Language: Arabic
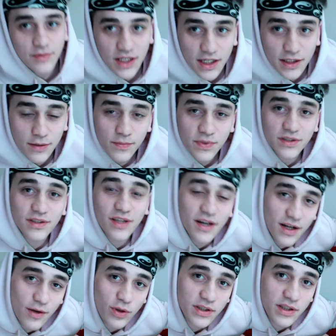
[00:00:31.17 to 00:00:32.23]
مجلدين
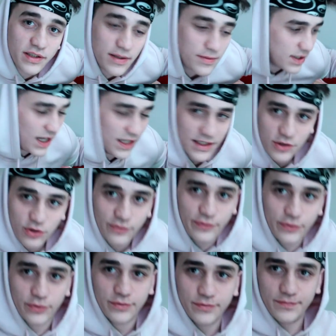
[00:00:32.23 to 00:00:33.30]
مضطر اوطي الكاميرا حتى تشوفوه